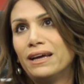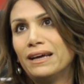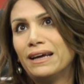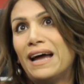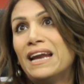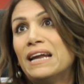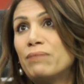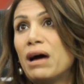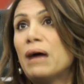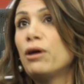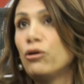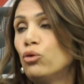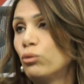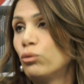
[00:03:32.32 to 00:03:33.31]
انا ما
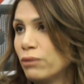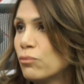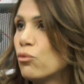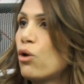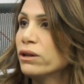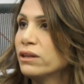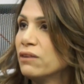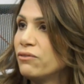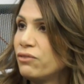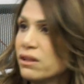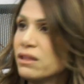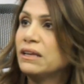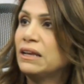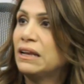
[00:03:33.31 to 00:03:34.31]
بلوم المواطن
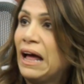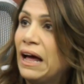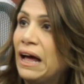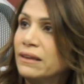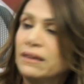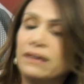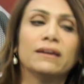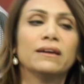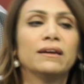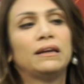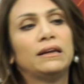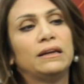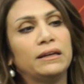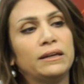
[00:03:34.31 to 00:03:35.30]
الفلسطيني العادي
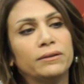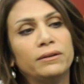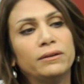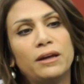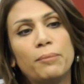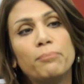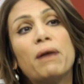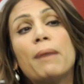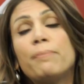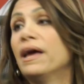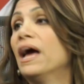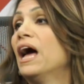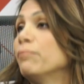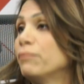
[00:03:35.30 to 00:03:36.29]
اللي ما
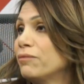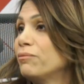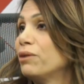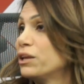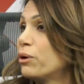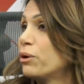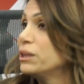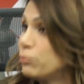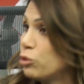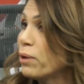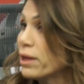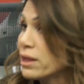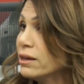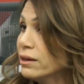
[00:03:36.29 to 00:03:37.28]
بيامن بالادوات
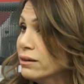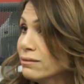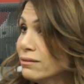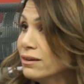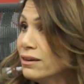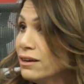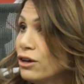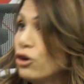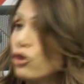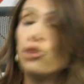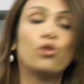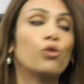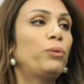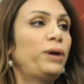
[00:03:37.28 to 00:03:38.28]
الدبلوماسيه نعم
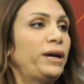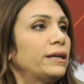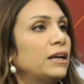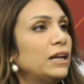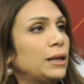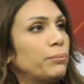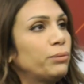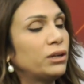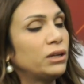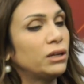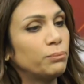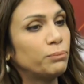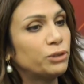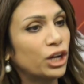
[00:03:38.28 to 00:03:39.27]
وبحكي
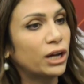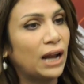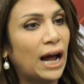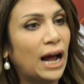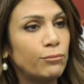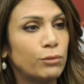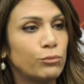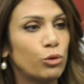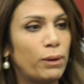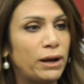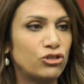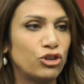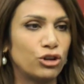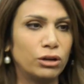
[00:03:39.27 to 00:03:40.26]
لي بشكل عام
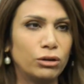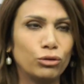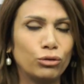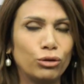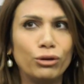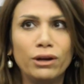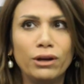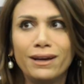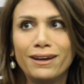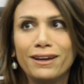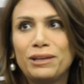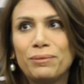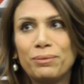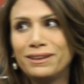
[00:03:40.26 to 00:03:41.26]
ومباشر انه
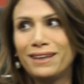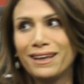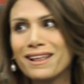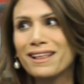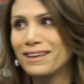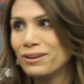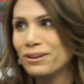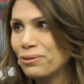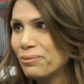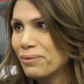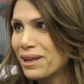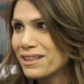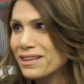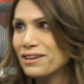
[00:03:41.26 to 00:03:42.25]
انت بتدرسي
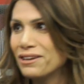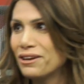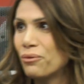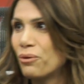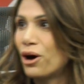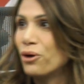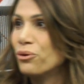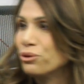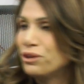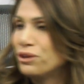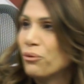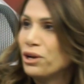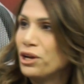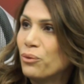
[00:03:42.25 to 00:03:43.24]
دبلوماسيه وقانون
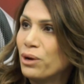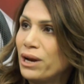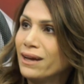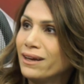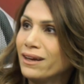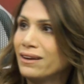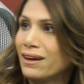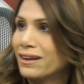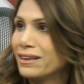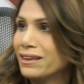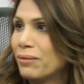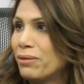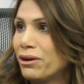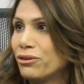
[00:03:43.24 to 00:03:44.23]
دولي ولكن
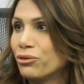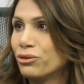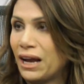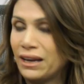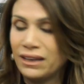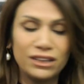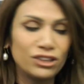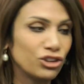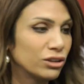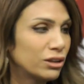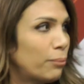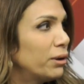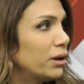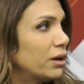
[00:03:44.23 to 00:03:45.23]
عندنا يعني نيجي
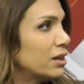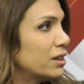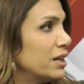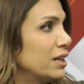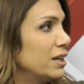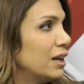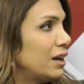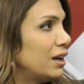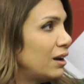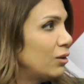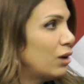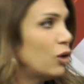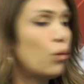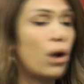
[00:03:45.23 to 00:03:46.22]
نطبق نظريه
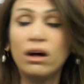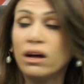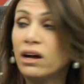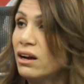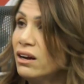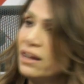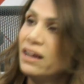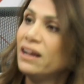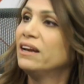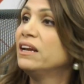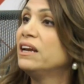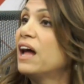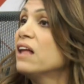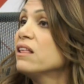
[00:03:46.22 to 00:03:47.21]
للواقع
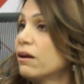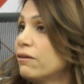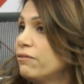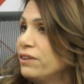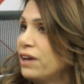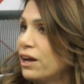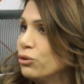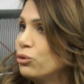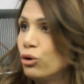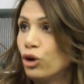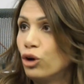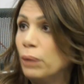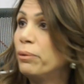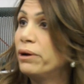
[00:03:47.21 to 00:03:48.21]
للاسف يعني
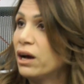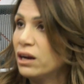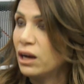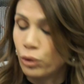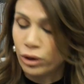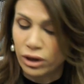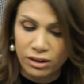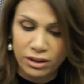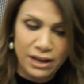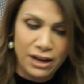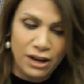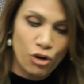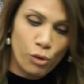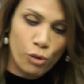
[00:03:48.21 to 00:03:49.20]
كله حبر على ورق
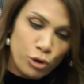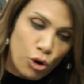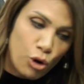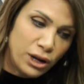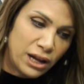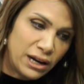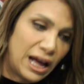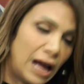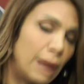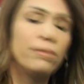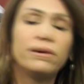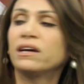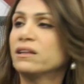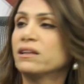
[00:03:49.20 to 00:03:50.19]
ومن هون انا
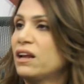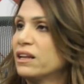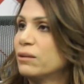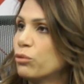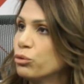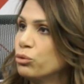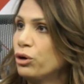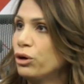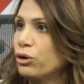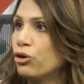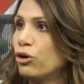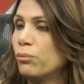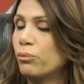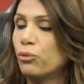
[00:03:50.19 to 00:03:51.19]
حابه نركز على هذا الموضوع
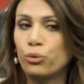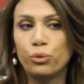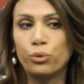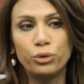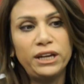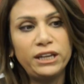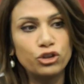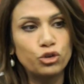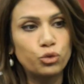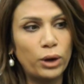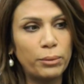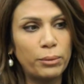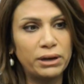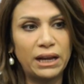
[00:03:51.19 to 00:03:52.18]
اليوم ونحكي
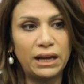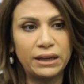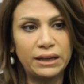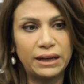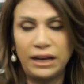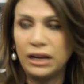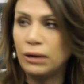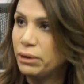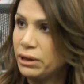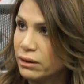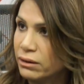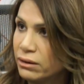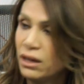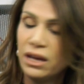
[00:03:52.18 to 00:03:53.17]
شوي من ناحيه
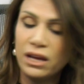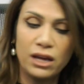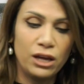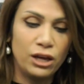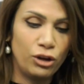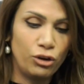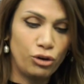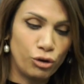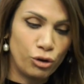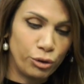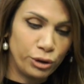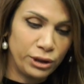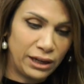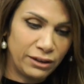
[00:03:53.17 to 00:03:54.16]
علميه
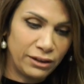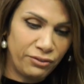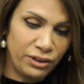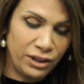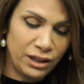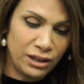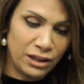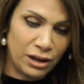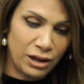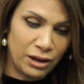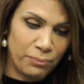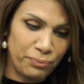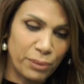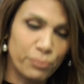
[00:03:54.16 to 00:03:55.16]
انه يعني في
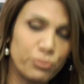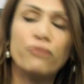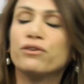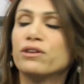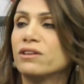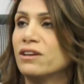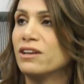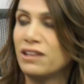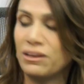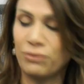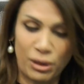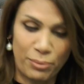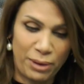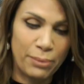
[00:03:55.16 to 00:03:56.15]
بروفيسورز
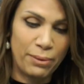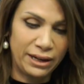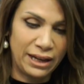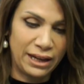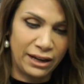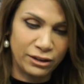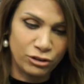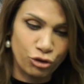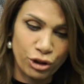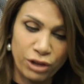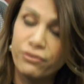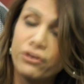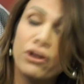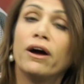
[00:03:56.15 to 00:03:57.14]
انا بحب احكي عن
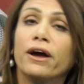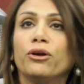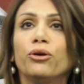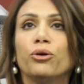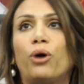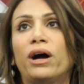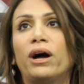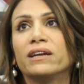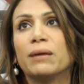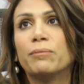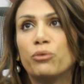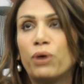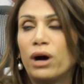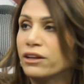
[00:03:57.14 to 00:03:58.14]
جوزيف ناي وعن
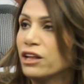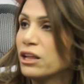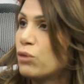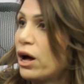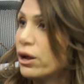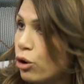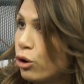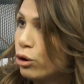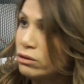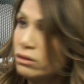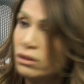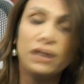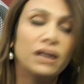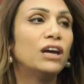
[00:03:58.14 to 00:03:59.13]
كمان واحد اسمه
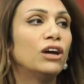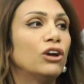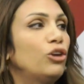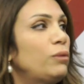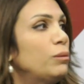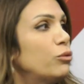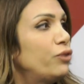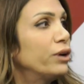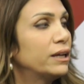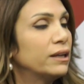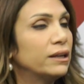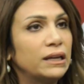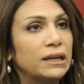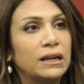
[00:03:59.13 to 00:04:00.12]
انهولت اللي هم
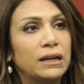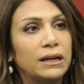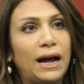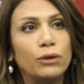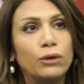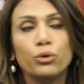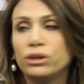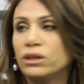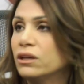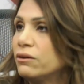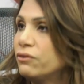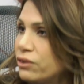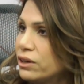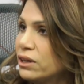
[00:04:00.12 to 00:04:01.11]
المفكرين اللي حكوا
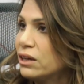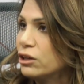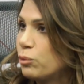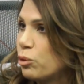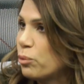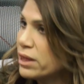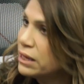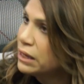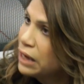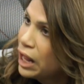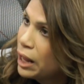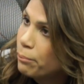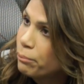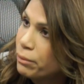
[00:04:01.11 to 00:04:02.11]
كثير في الدبلوماسيه
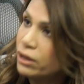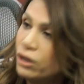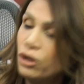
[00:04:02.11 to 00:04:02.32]
العامه